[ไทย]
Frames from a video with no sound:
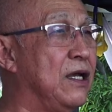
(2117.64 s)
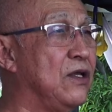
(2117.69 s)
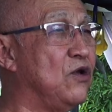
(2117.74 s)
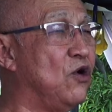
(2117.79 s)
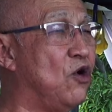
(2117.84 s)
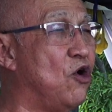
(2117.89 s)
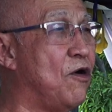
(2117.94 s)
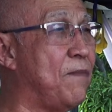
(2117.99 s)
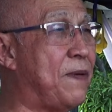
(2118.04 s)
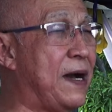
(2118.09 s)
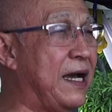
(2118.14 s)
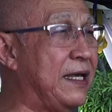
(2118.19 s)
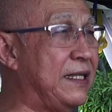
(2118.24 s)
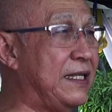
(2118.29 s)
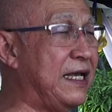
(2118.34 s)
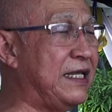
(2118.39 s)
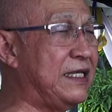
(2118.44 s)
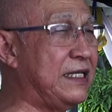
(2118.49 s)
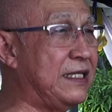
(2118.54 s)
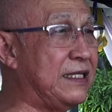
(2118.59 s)
อยู่ภายใน
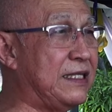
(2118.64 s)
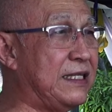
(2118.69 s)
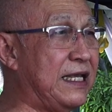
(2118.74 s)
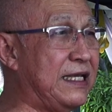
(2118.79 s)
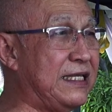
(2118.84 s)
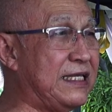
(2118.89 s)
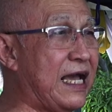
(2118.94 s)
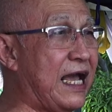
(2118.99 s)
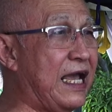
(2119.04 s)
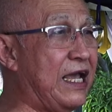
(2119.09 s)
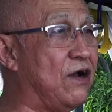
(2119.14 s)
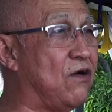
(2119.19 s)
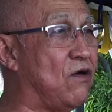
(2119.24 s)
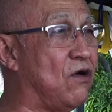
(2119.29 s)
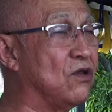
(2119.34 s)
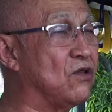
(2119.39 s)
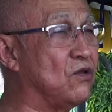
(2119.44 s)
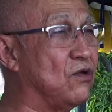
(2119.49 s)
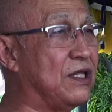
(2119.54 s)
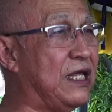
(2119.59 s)
จิตในใจขอ
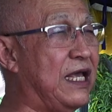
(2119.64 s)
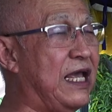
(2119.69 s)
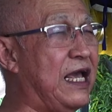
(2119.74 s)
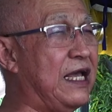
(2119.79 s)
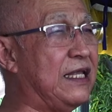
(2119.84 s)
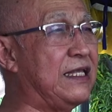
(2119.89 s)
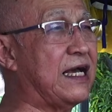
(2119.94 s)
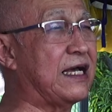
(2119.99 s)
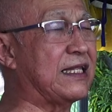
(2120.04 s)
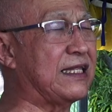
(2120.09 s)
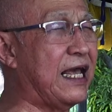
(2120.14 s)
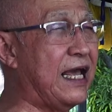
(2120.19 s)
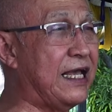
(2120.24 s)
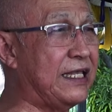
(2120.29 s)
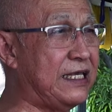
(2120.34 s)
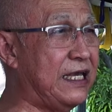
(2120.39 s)
งตนเองอย่างแท้